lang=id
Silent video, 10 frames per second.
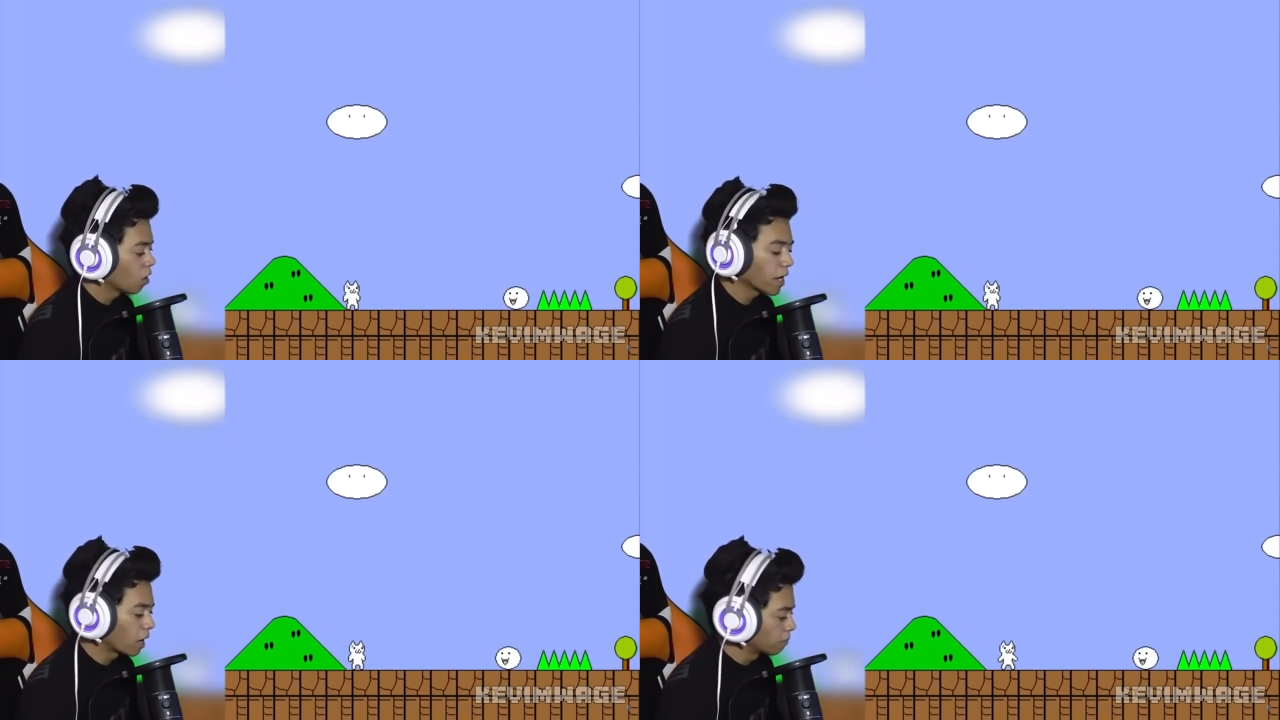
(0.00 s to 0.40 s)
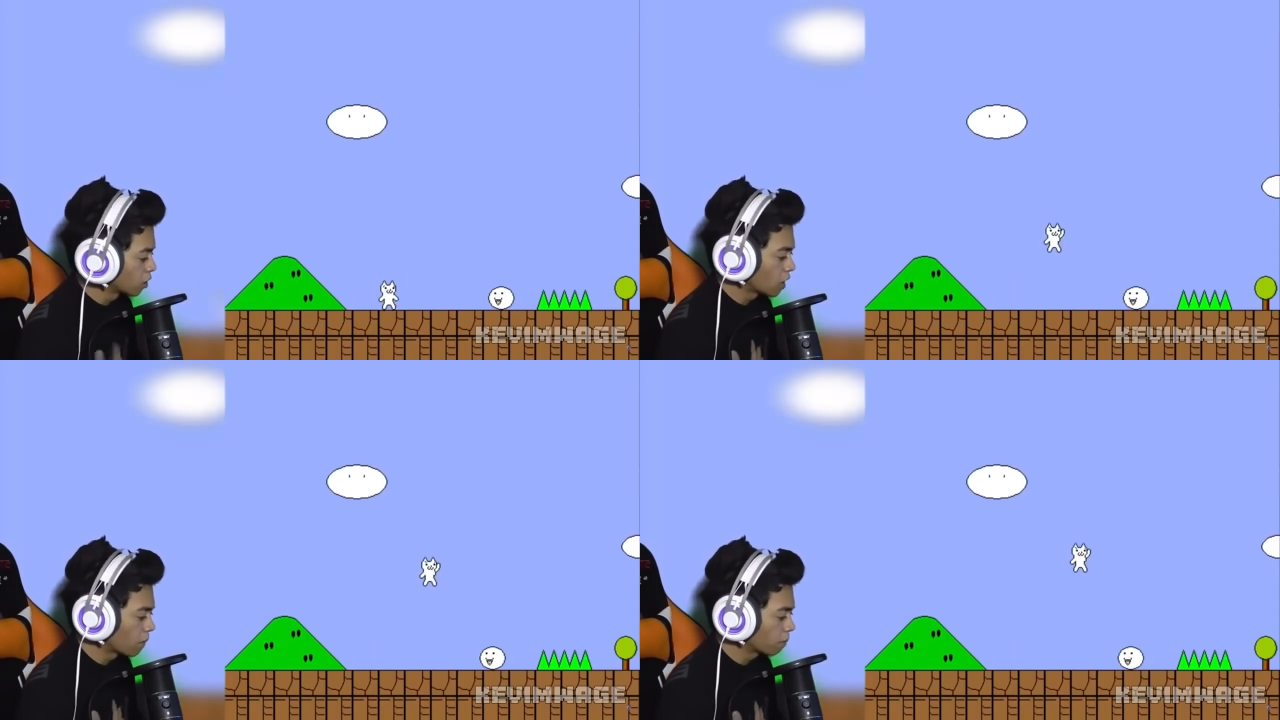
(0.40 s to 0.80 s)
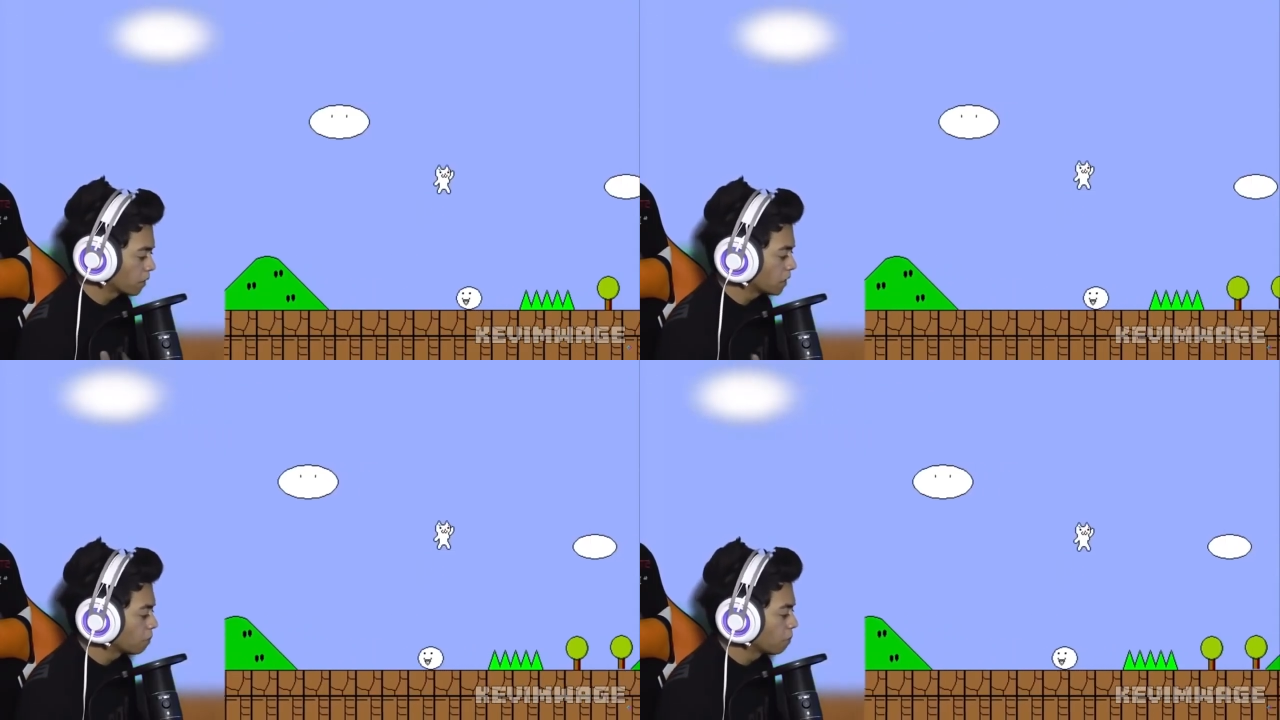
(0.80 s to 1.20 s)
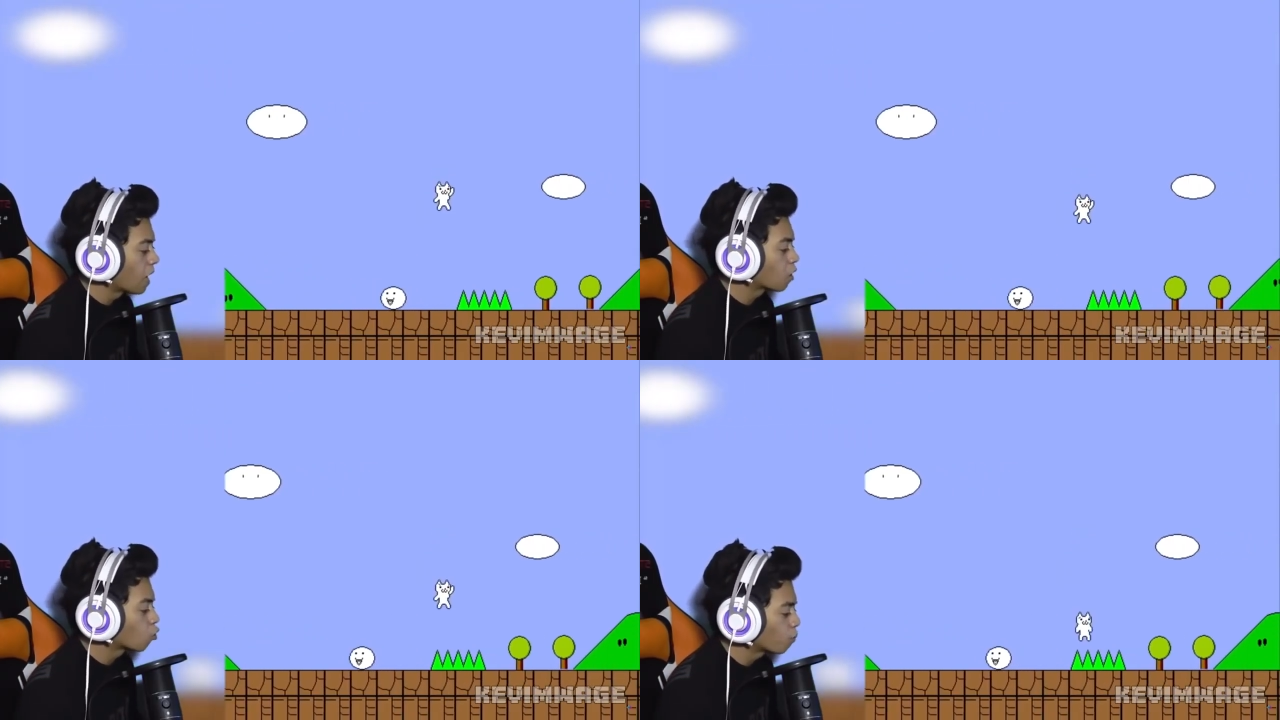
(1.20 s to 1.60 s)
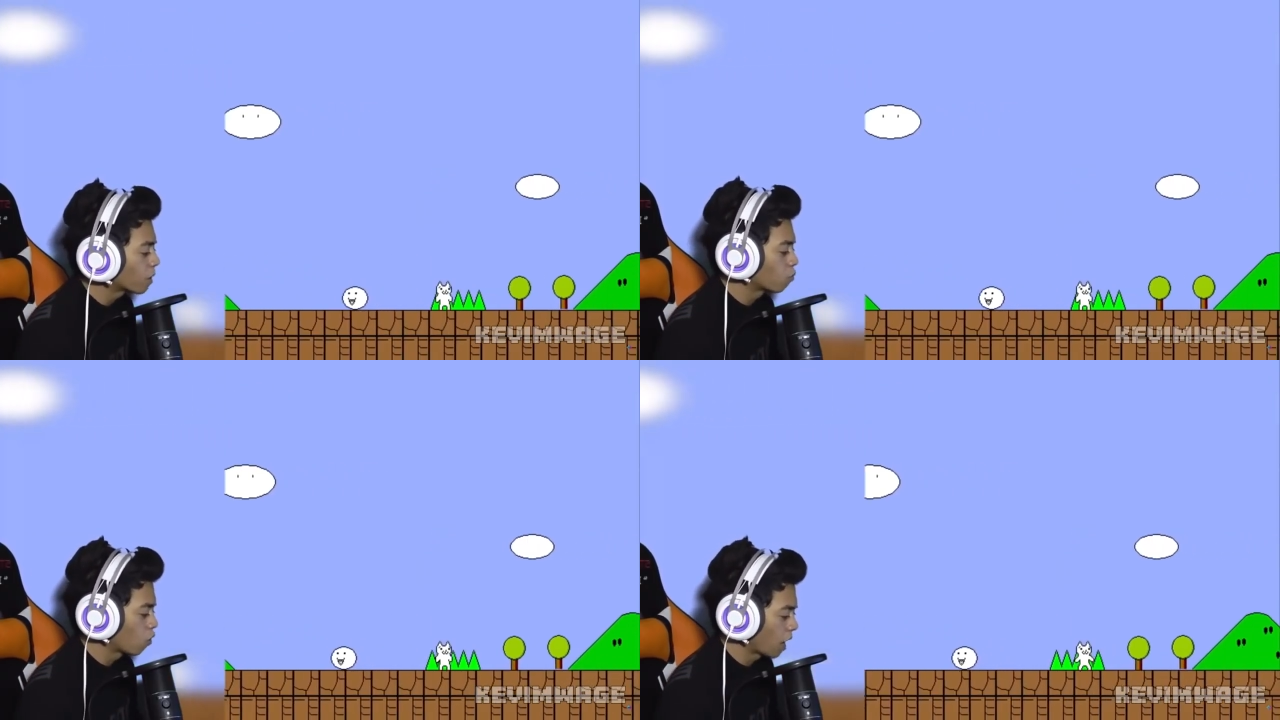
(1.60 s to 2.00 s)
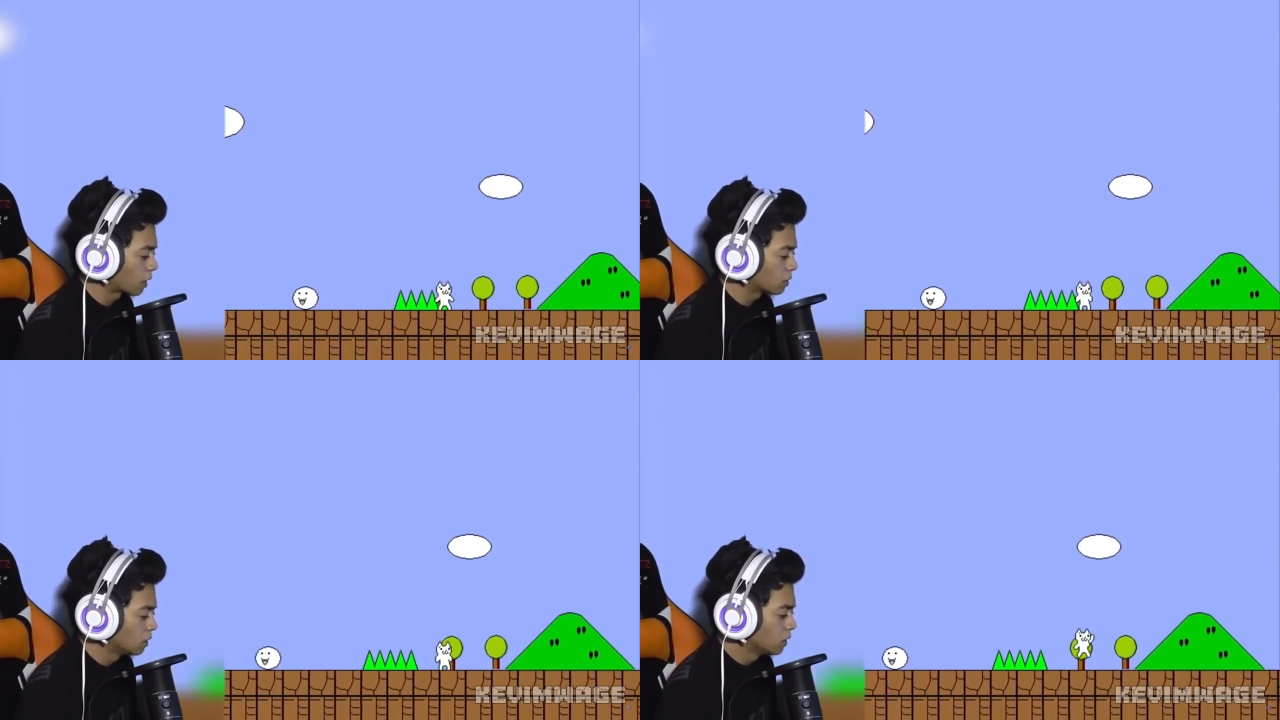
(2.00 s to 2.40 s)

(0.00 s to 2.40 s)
Oke, kalau down rap. Ini baru permulaan.